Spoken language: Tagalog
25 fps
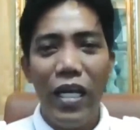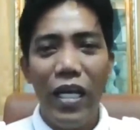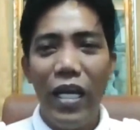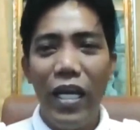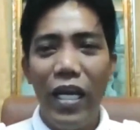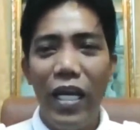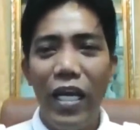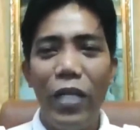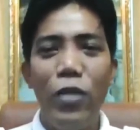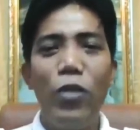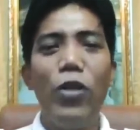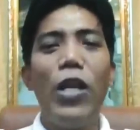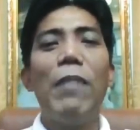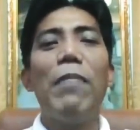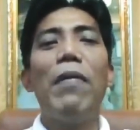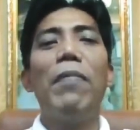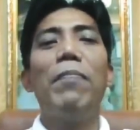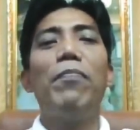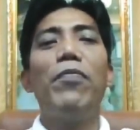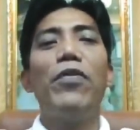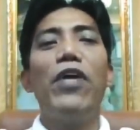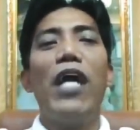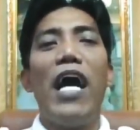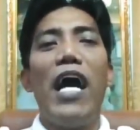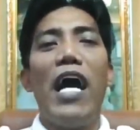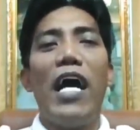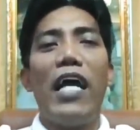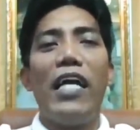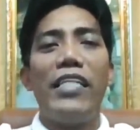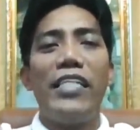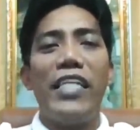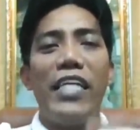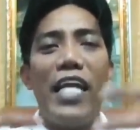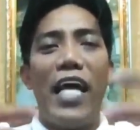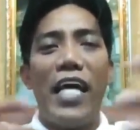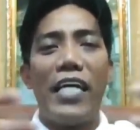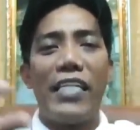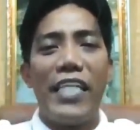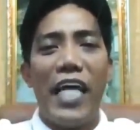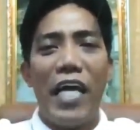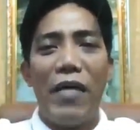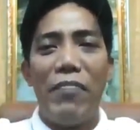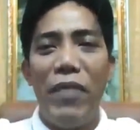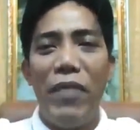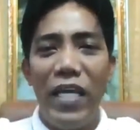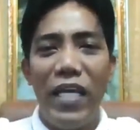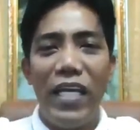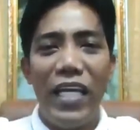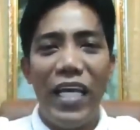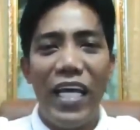Eh, yun naman po yung aking
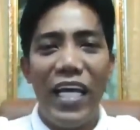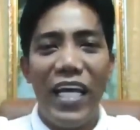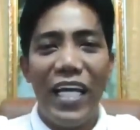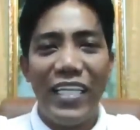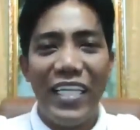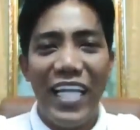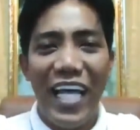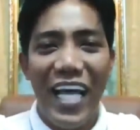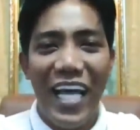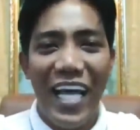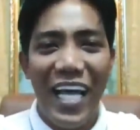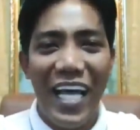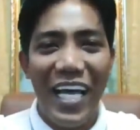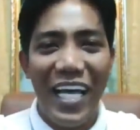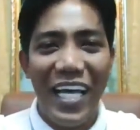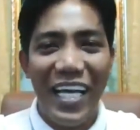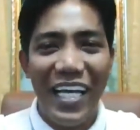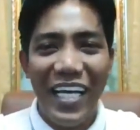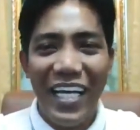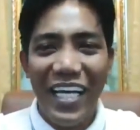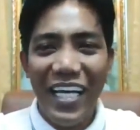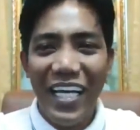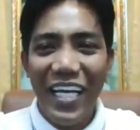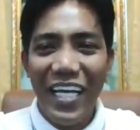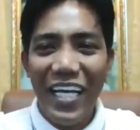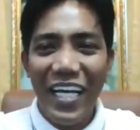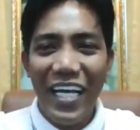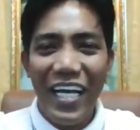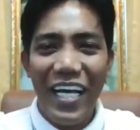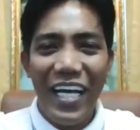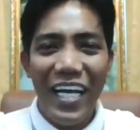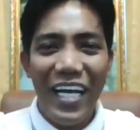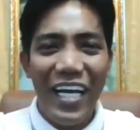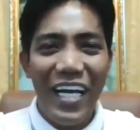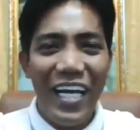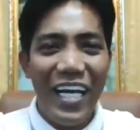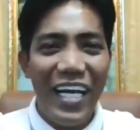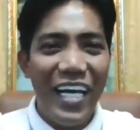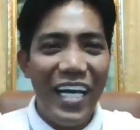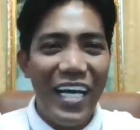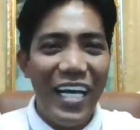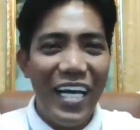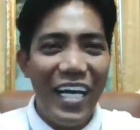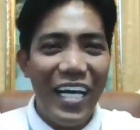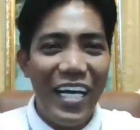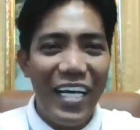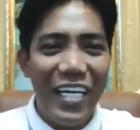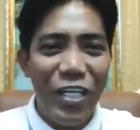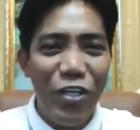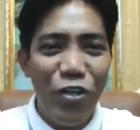sinasabi na
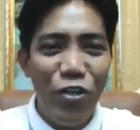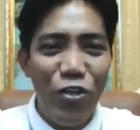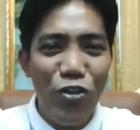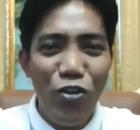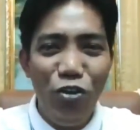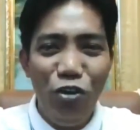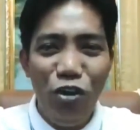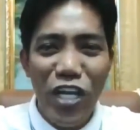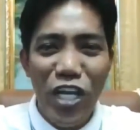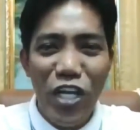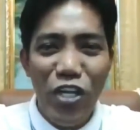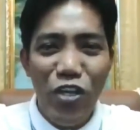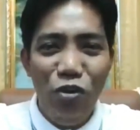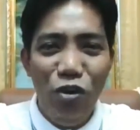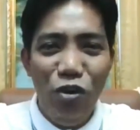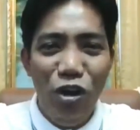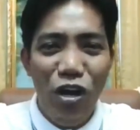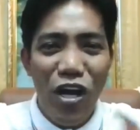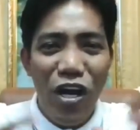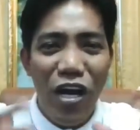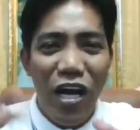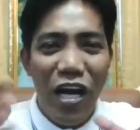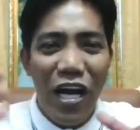uh, yun yung inyong